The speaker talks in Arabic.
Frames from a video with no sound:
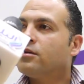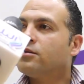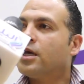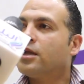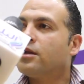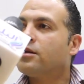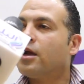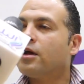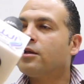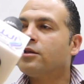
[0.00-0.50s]
ده
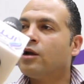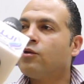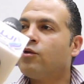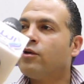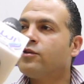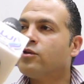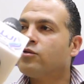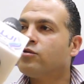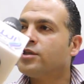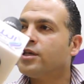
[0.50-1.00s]
ده
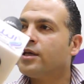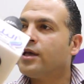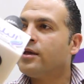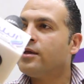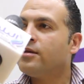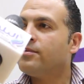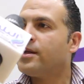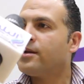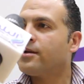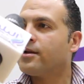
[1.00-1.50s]
الوفد الروسي جاي
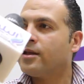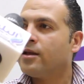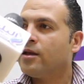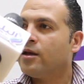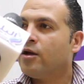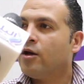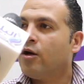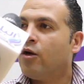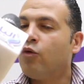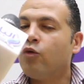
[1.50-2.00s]
يبري
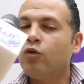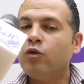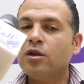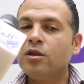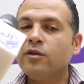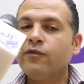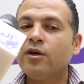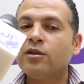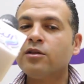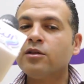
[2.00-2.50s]

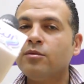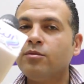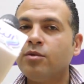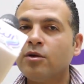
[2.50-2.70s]
والفضل